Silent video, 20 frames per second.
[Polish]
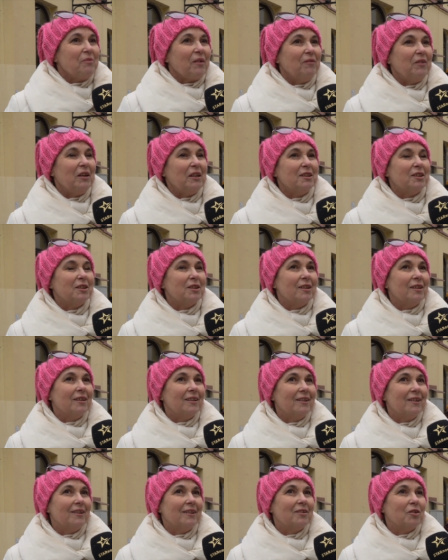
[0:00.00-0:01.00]
Więc y,
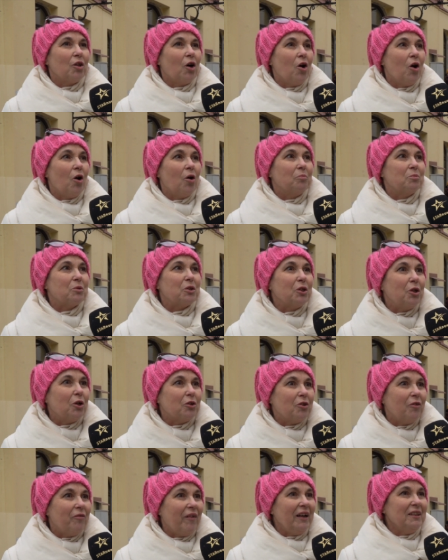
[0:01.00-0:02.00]
to
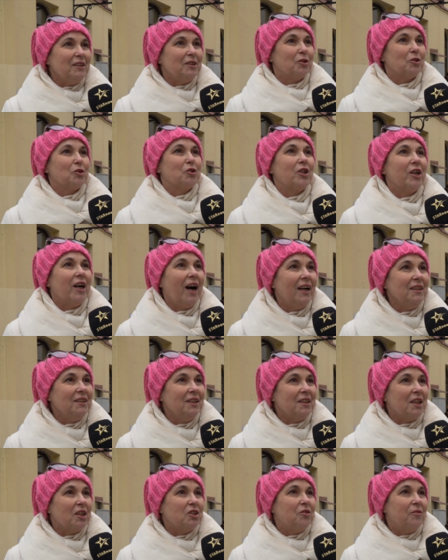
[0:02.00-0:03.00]
przygotowanie, to
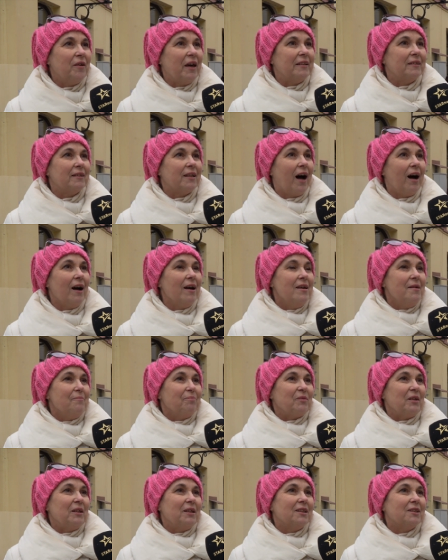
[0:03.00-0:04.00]
czekanie na święta
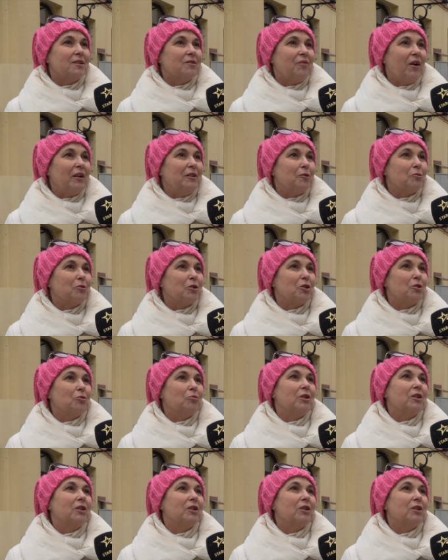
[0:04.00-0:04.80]
jest fajną rzeczą,